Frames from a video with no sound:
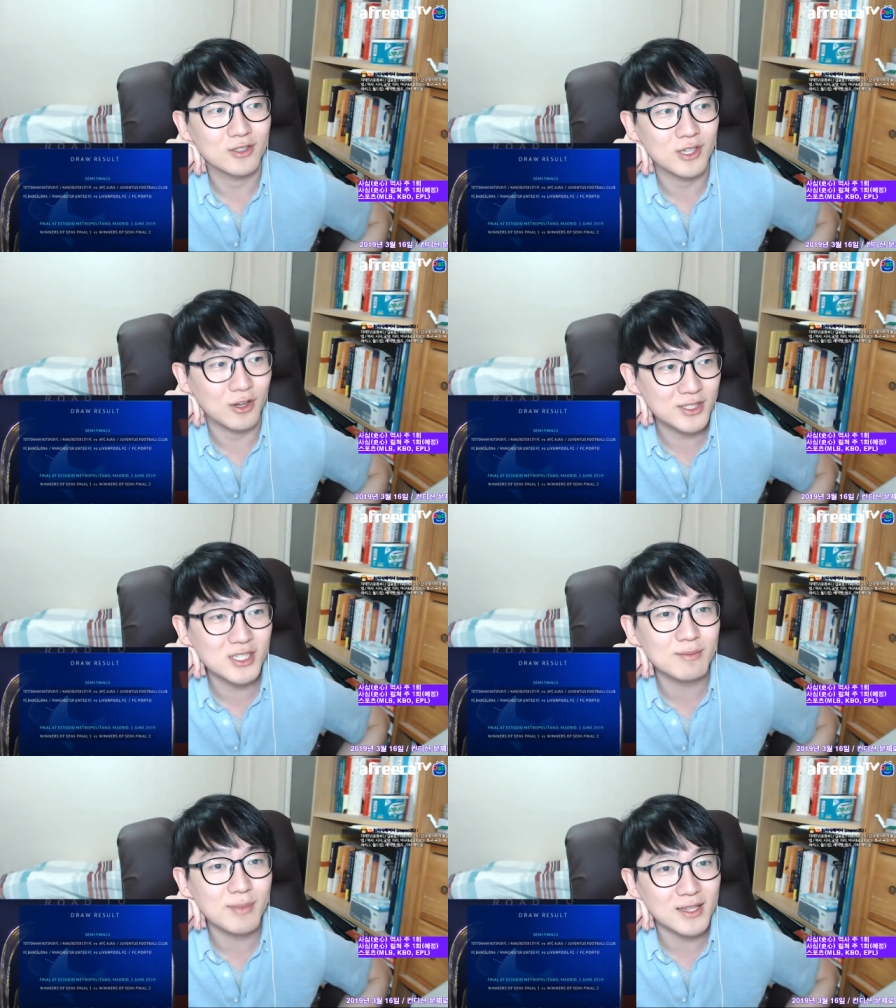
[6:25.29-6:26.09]

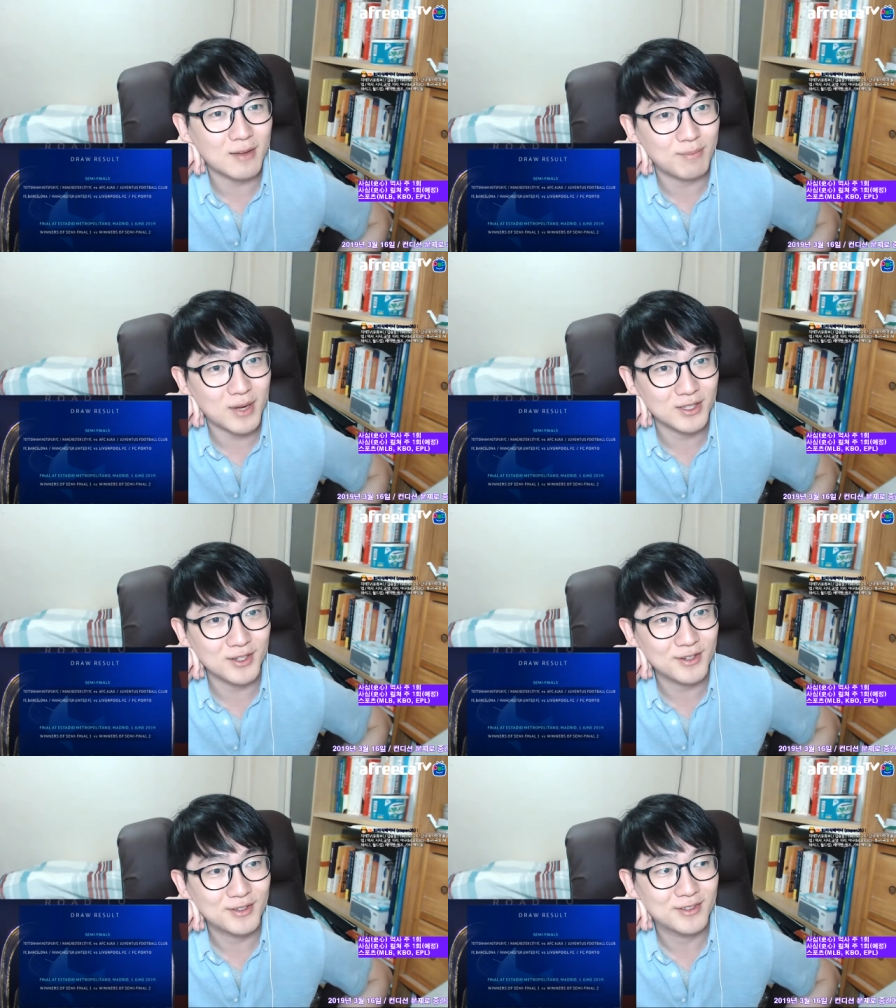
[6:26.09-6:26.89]
결승만
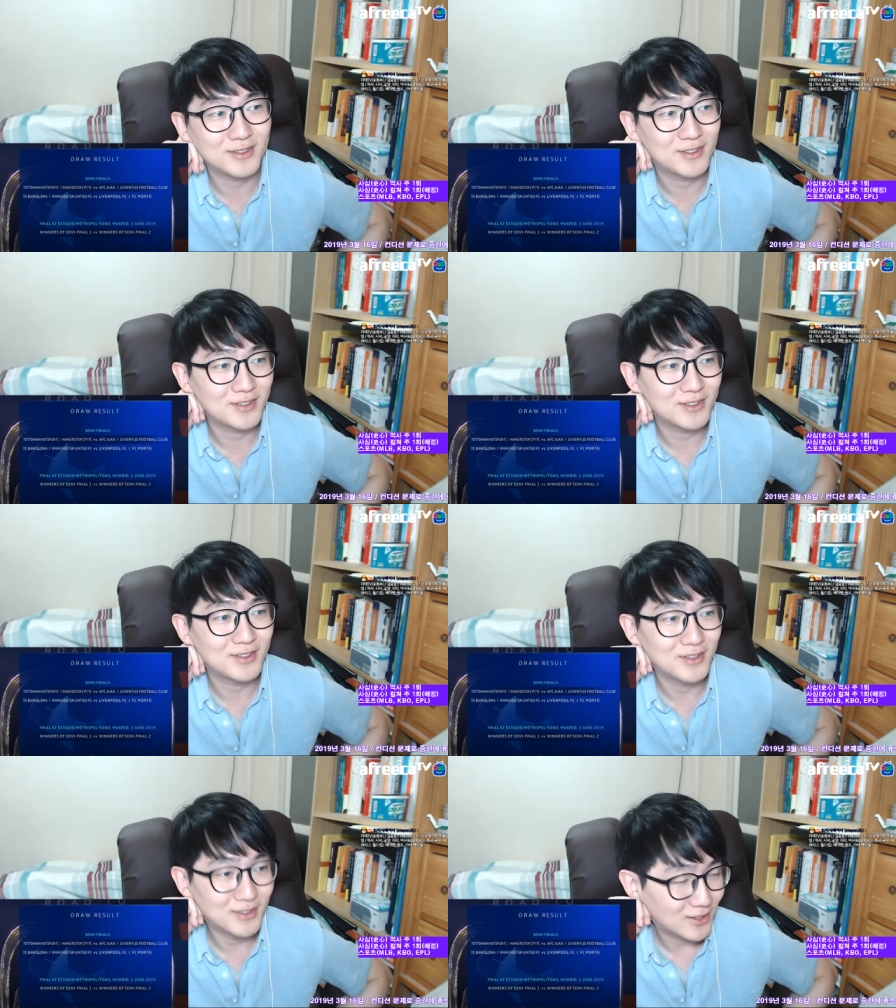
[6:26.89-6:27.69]
단판이에요.
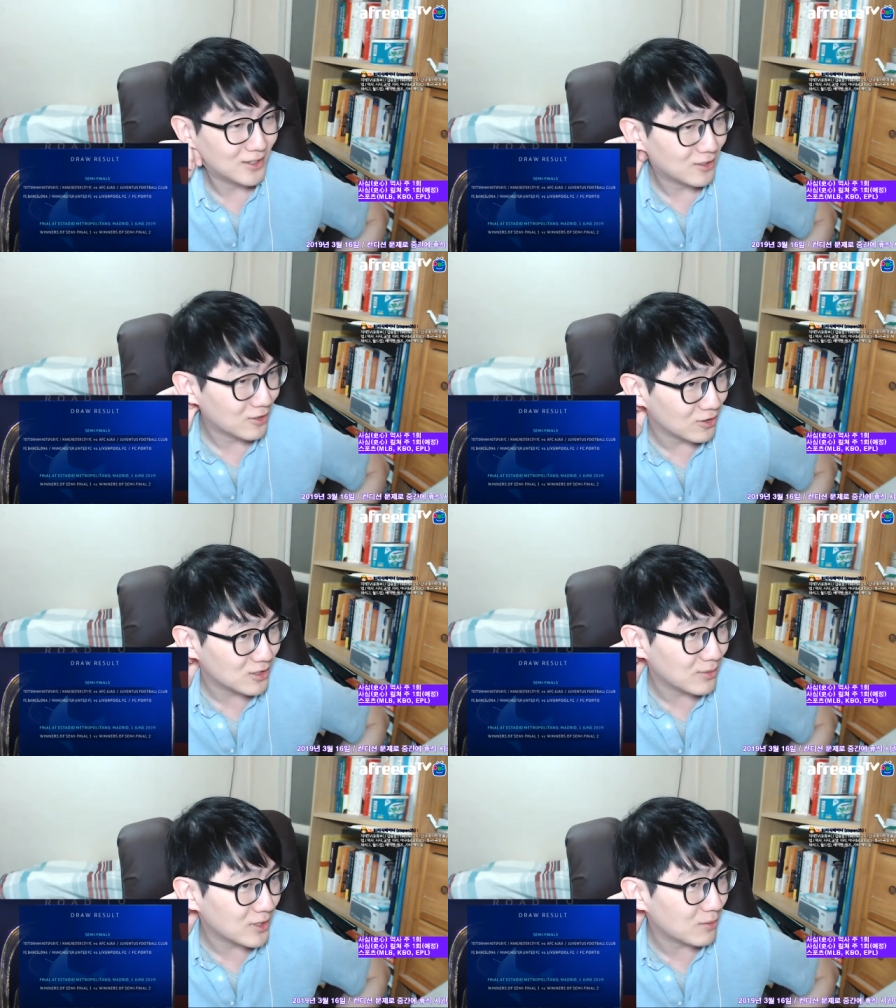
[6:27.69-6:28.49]

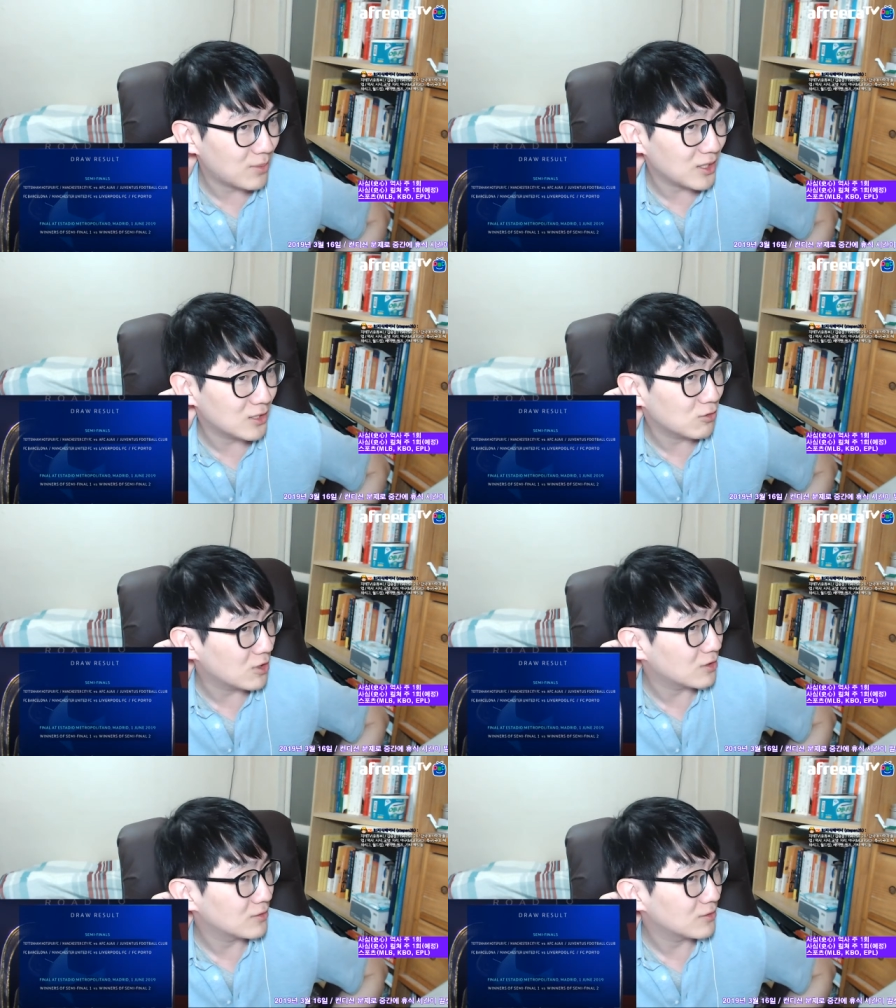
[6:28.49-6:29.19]
결승만 단판이고요.